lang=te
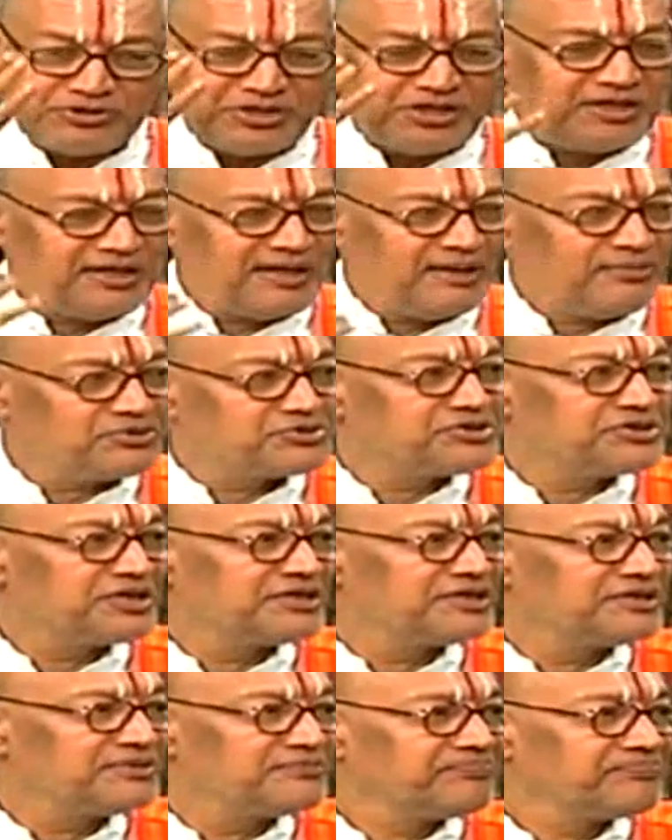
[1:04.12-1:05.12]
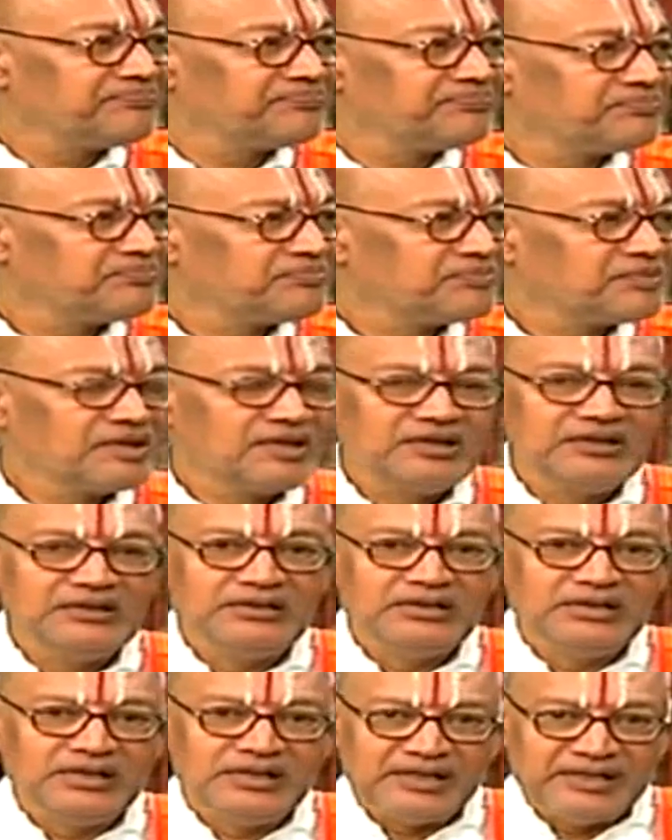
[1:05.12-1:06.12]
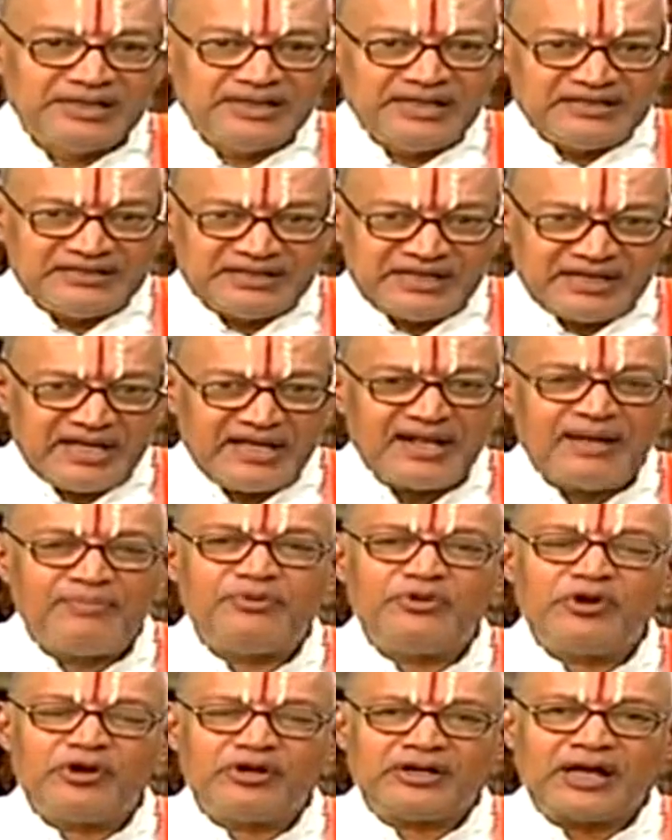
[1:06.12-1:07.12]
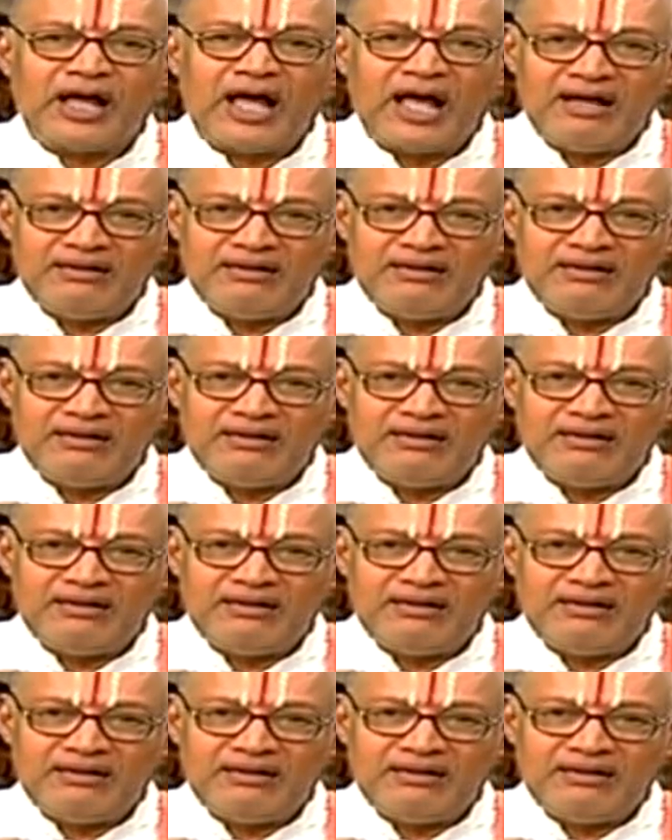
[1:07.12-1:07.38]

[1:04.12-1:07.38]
శరీరం వచ్చింది ఈ శరీరం యొక్క